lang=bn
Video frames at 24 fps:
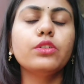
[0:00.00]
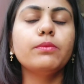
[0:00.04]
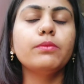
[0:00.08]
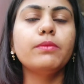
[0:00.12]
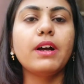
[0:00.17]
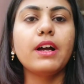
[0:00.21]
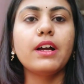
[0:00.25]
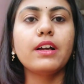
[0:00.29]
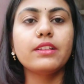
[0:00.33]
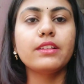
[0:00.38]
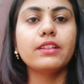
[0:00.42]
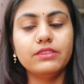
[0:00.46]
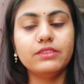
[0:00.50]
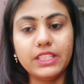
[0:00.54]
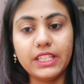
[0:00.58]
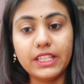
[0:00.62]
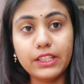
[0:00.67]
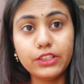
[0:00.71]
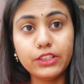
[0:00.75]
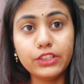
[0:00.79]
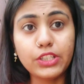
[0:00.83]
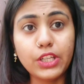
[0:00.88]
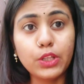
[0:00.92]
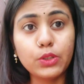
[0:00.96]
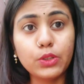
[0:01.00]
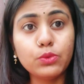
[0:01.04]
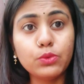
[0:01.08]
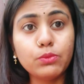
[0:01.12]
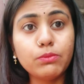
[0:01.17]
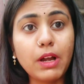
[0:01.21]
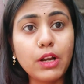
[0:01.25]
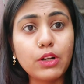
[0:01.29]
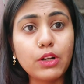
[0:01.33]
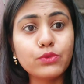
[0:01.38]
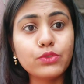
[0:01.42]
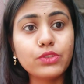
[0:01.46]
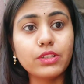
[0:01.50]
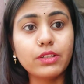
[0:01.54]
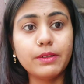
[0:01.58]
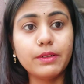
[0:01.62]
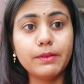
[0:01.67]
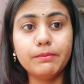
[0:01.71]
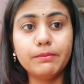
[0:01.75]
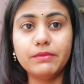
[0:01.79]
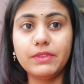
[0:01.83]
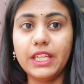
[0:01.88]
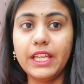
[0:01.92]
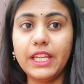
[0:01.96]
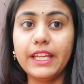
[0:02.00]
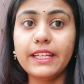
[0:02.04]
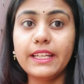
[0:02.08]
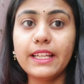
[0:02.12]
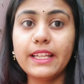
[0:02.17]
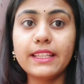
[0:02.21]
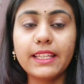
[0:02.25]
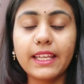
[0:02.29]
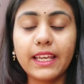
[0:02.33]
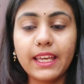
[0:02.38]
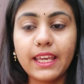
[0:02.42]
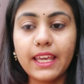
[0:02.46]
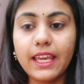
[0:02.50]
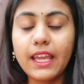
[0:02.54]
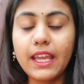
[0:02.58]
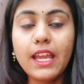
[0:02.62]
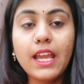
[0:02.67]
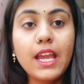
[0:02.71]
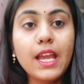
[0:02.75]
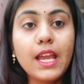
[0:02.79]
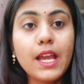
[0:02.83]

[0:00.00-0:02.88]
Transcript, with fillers: বা যেহেতু মানুষ এটা দেখে